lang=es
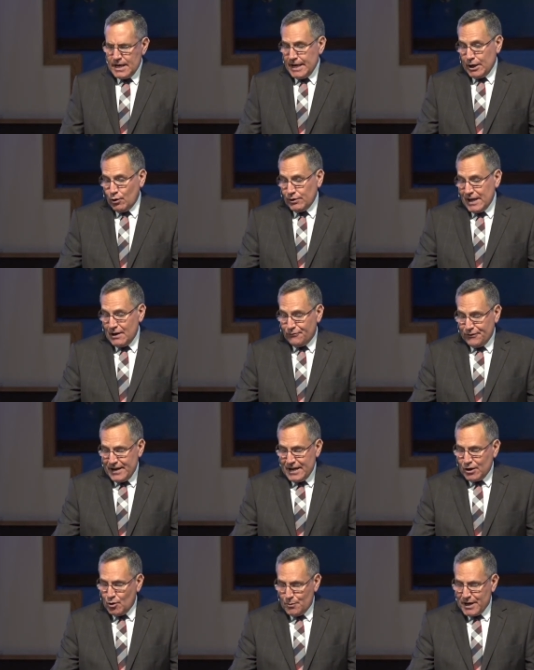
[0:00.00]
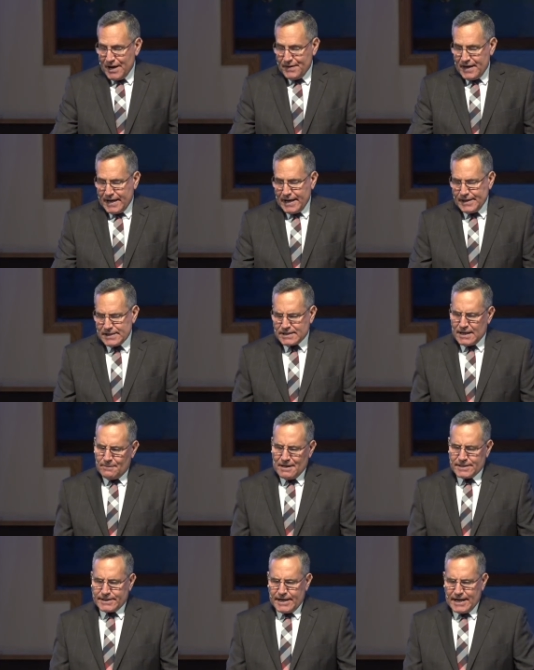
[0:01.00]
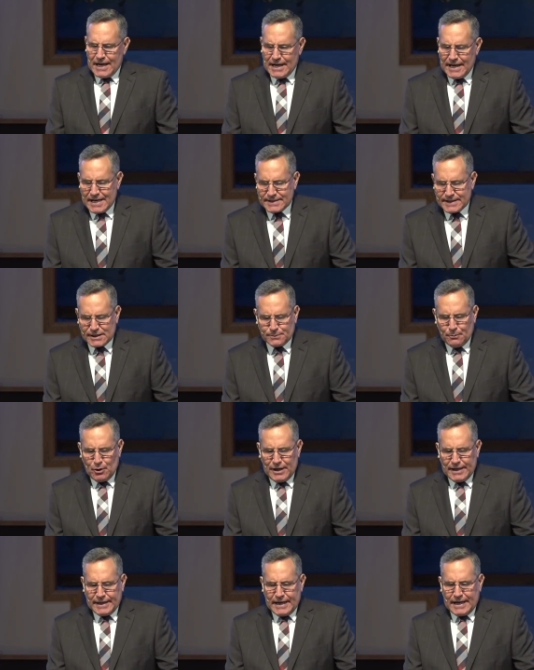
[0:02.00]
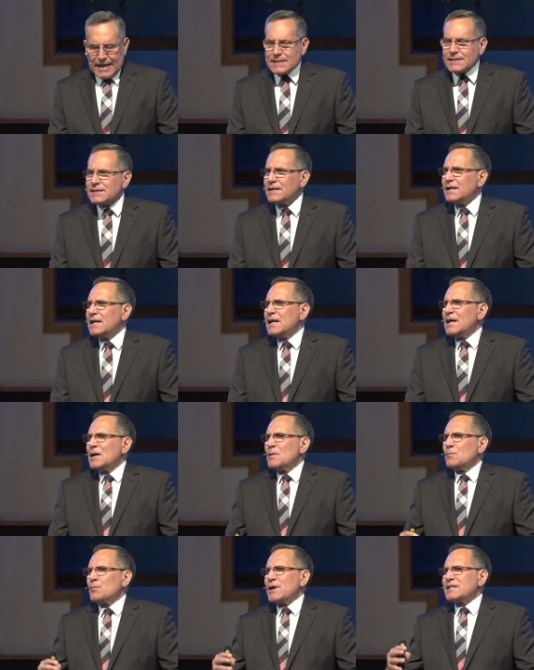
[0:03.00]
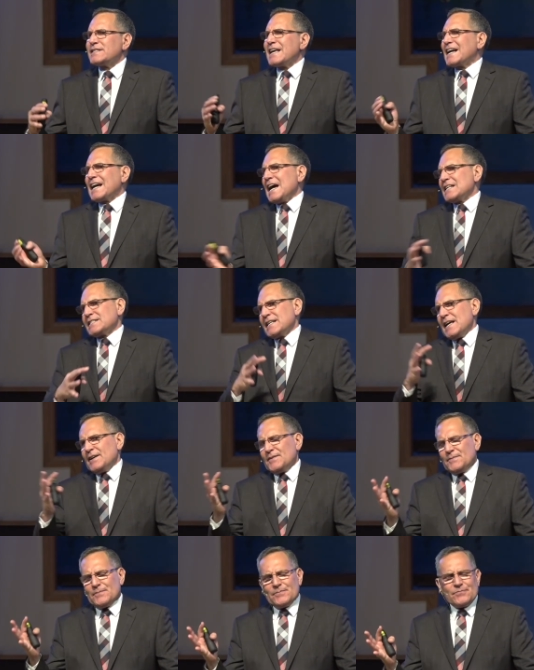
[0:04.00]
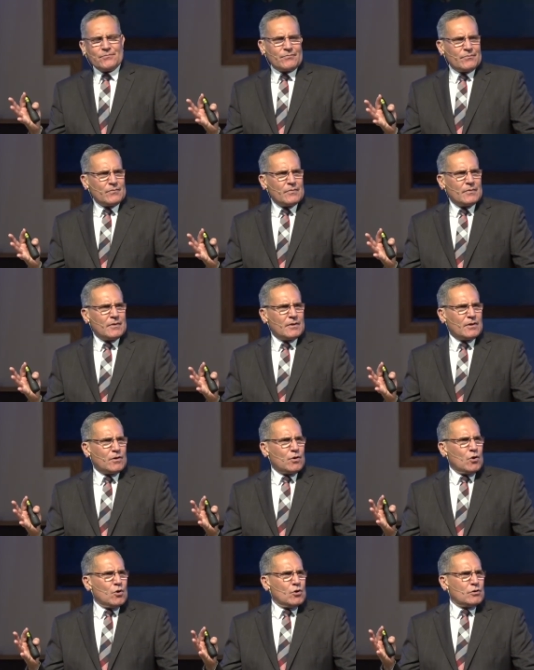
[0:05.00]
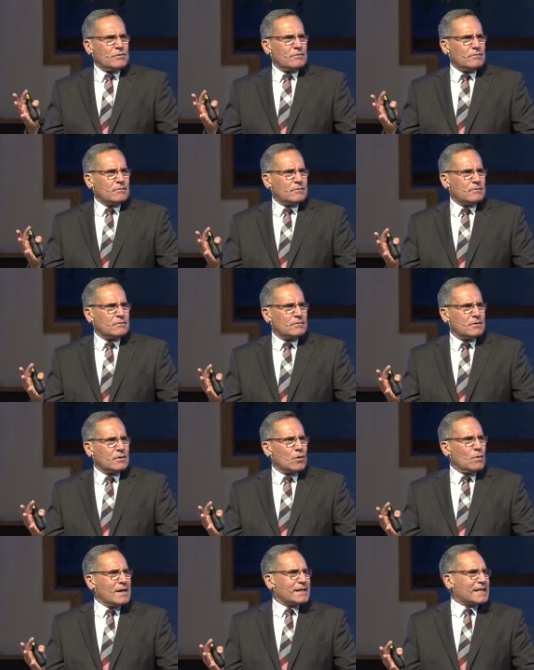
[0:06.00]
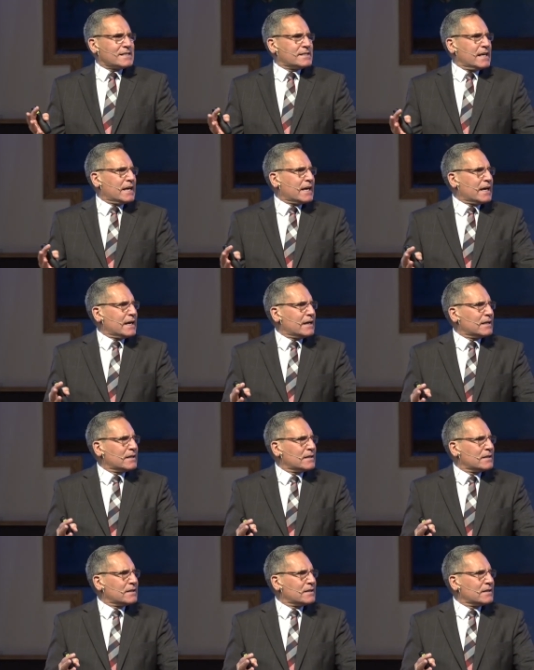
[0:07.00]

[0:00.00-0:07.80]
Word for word: Y con el fin, como ya dije, de establecer alianzas políticas, pues se casa con, ¿cuántas dije?